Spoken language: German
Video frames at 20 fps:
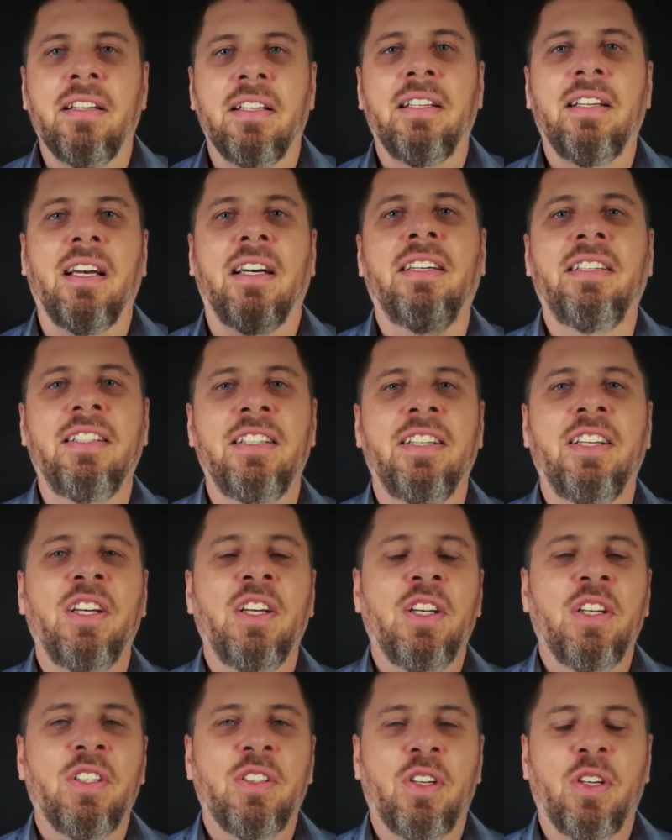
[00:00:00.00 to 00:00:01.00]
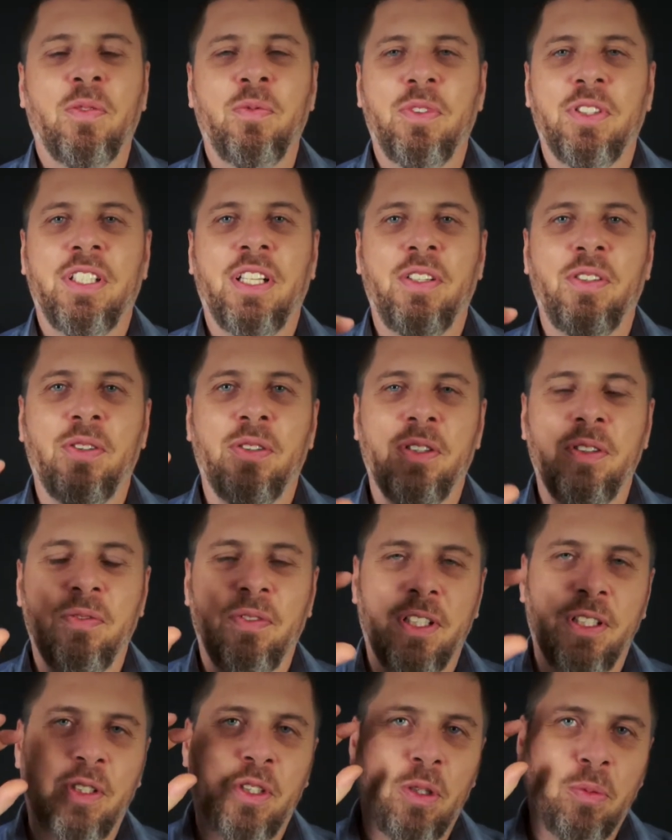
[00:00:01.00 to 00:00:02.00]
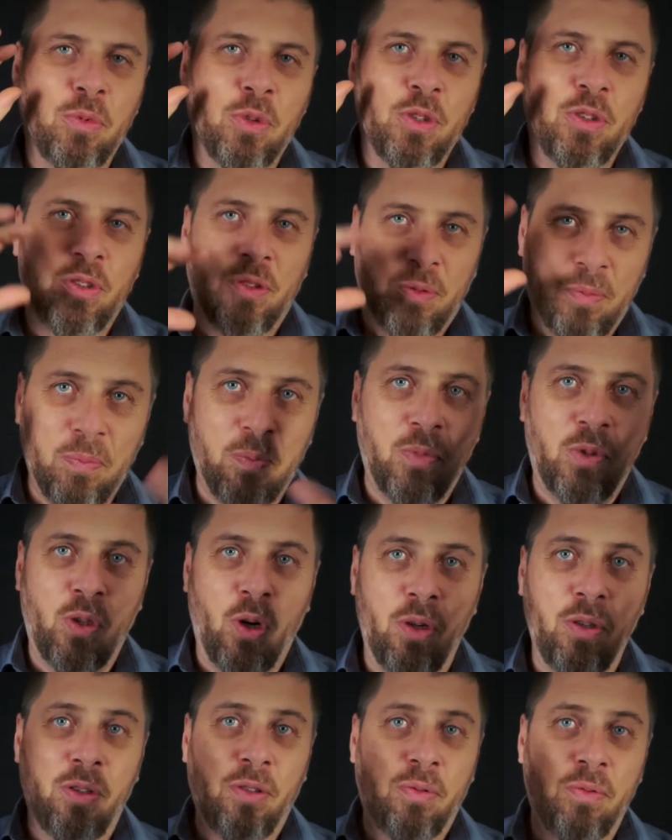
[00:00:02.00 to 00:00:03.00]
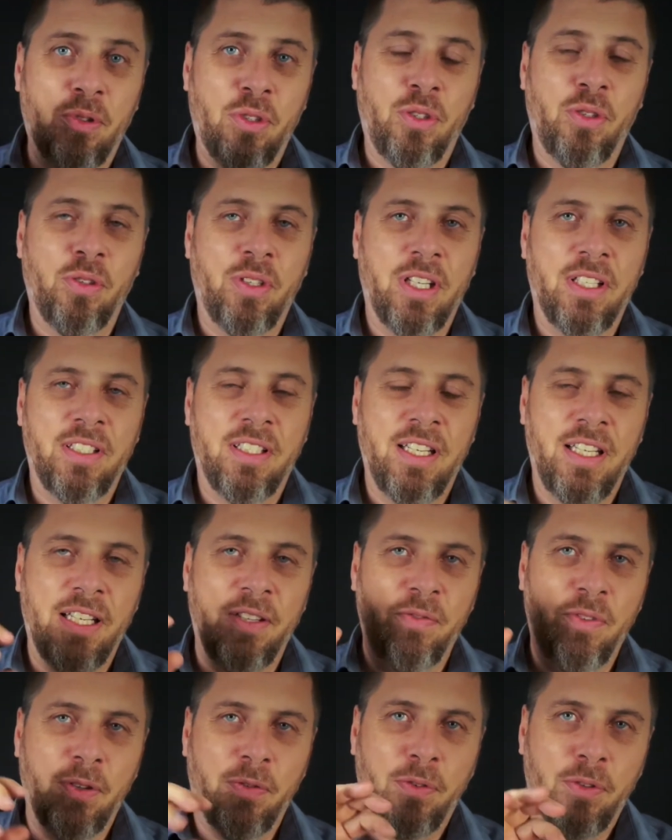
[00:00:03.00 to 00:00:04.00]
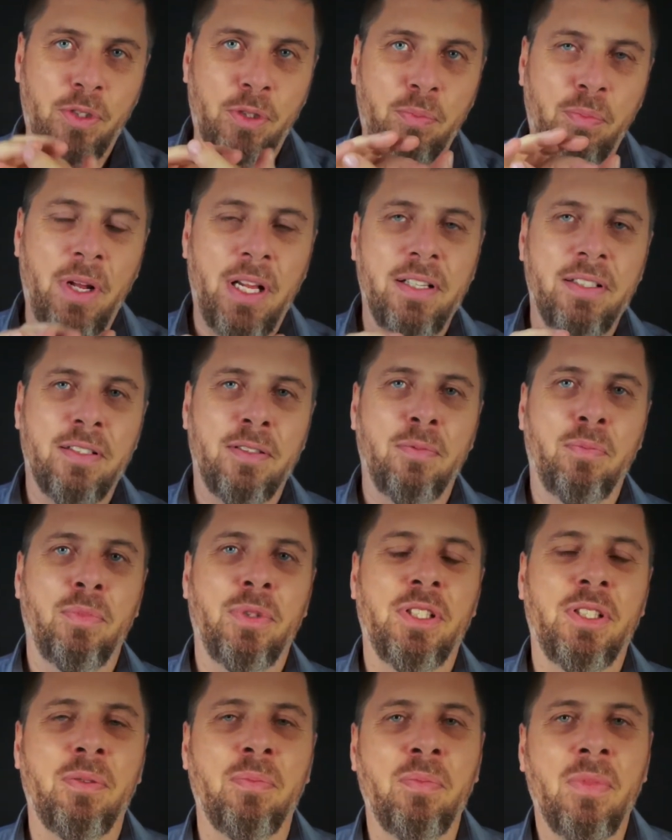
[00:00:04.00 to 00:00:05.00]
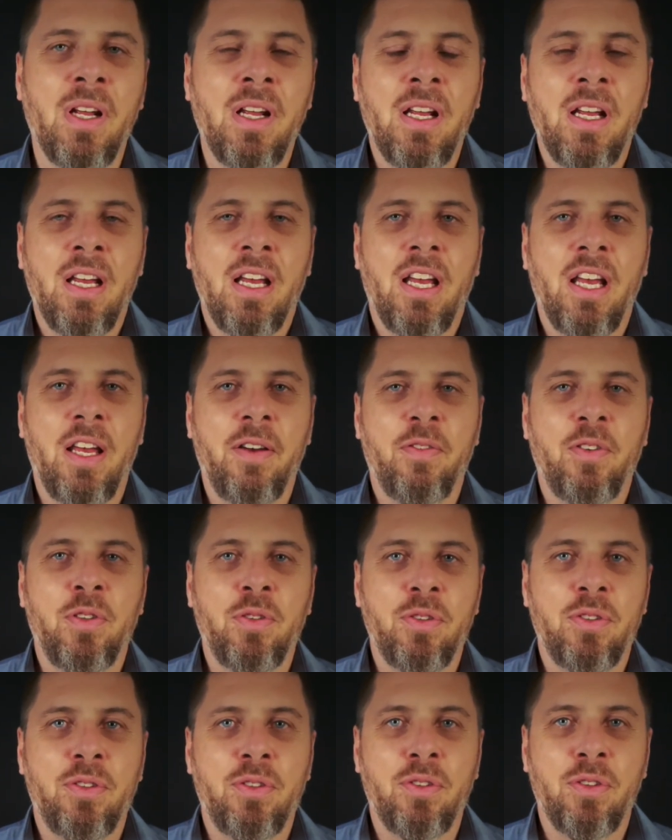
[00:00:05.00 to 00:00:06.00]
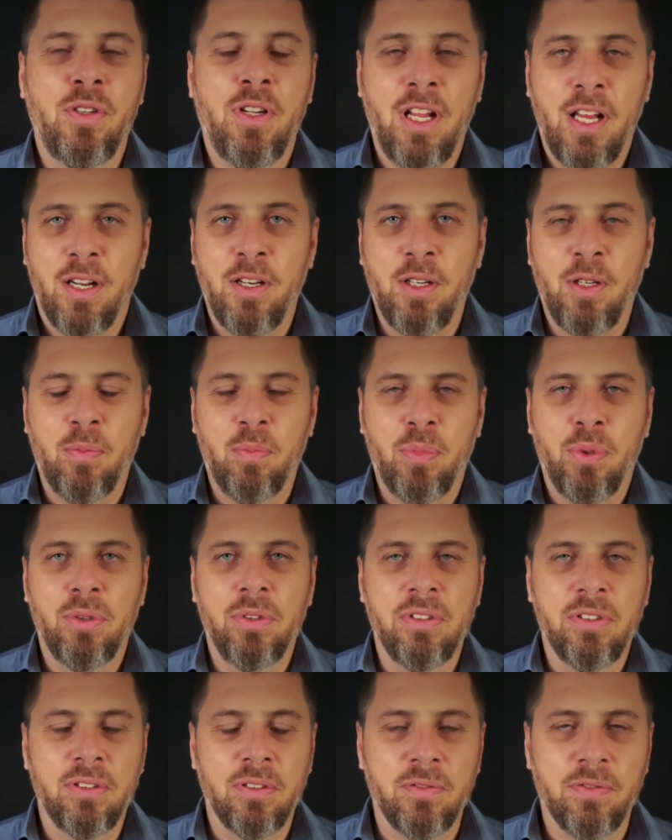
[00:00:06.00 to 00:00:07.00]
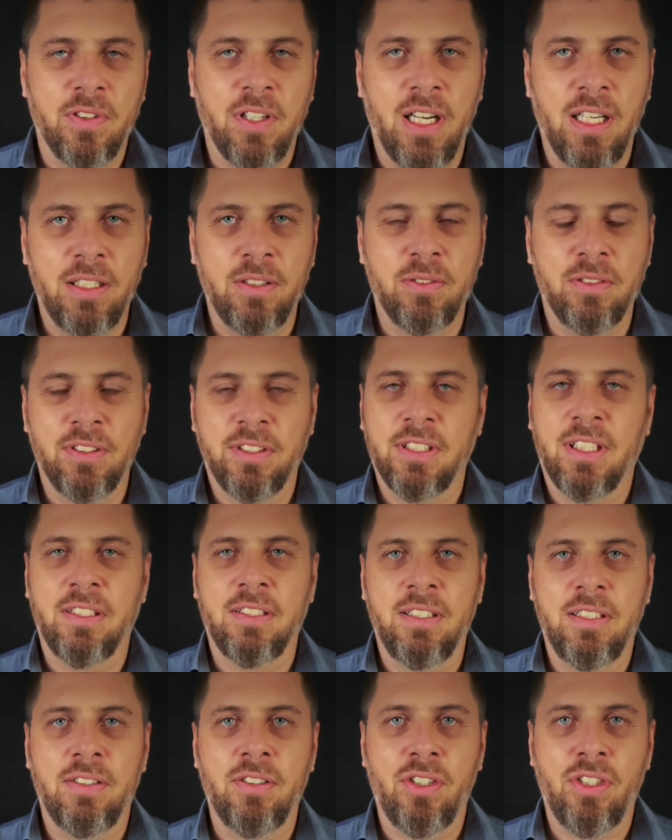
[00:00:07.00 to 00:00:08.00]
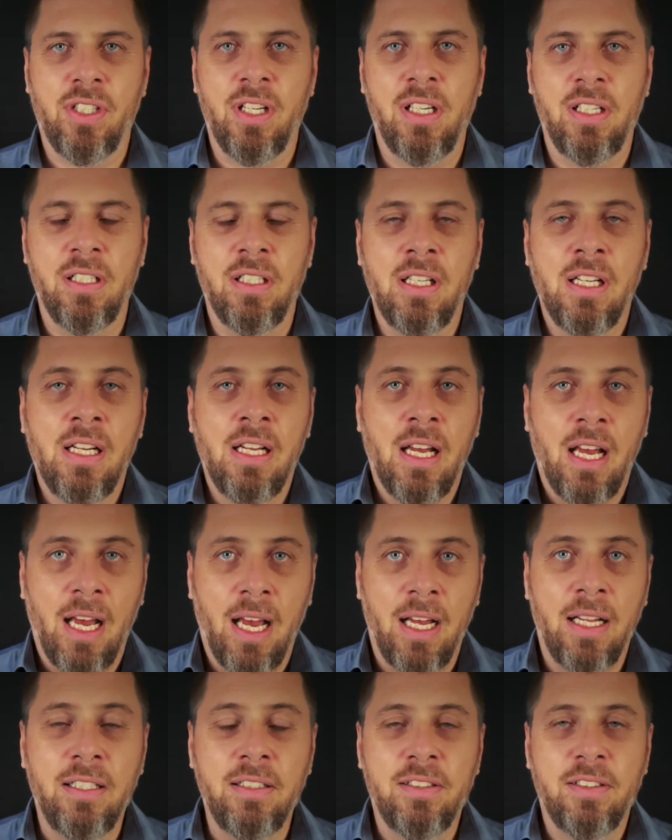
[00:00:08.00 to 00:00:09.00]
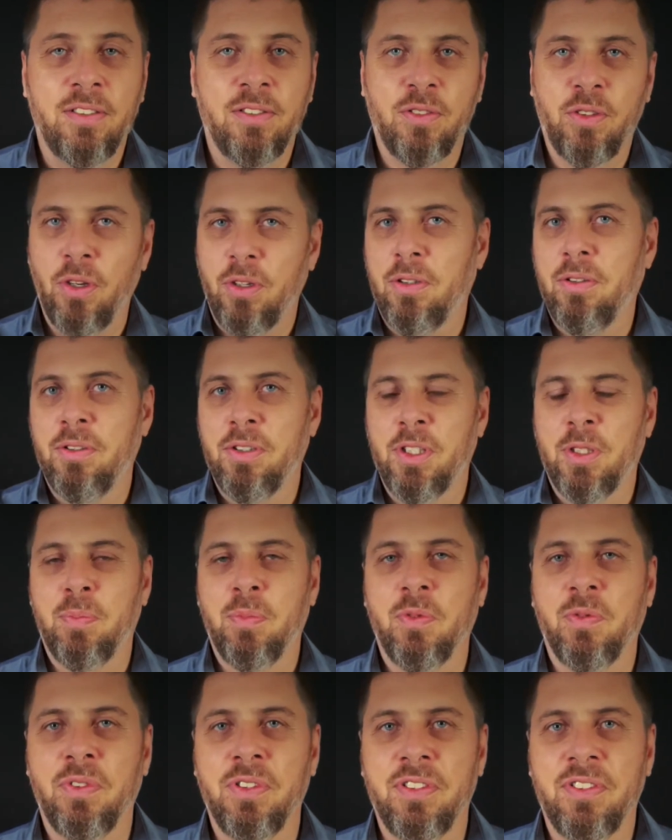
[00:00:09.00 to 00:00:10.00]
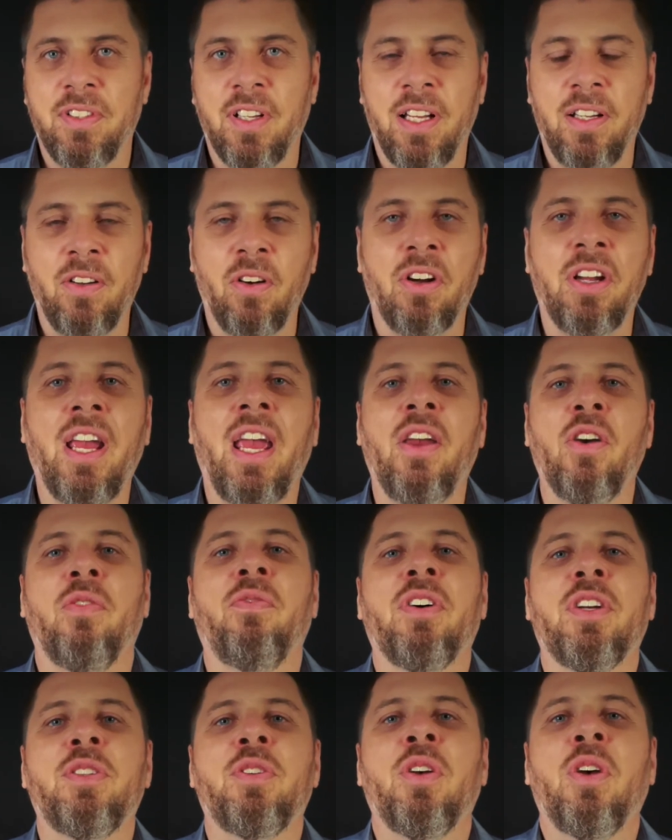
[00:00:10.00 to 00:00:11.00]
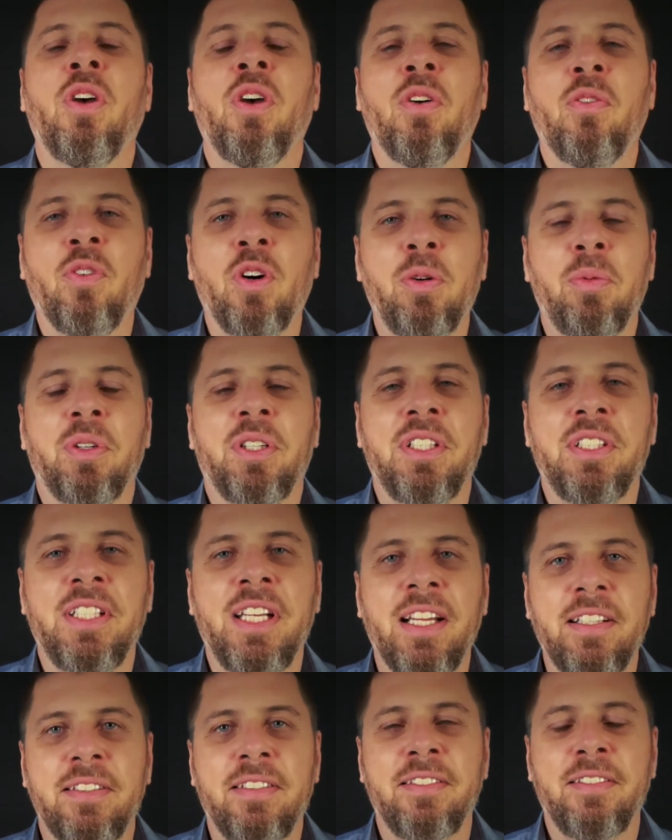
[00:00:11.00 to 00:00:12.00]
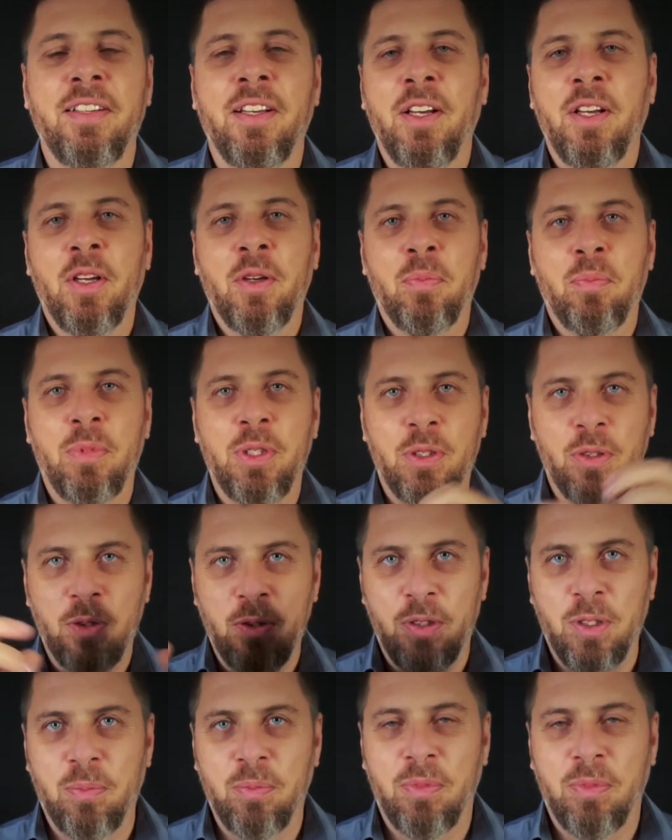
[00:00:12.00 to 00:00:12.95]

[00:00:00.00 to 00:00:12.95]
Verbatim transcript: Ja, kommen wir dann irgendwann, kommt uns Gott ein Stück entgegen. Wir verschmelzen mit dem evolutionären Impuls und fragen uns an dieser Stelle als göttliches Bewusstsein, okay, und was wollen wir denn jetzt mit unserem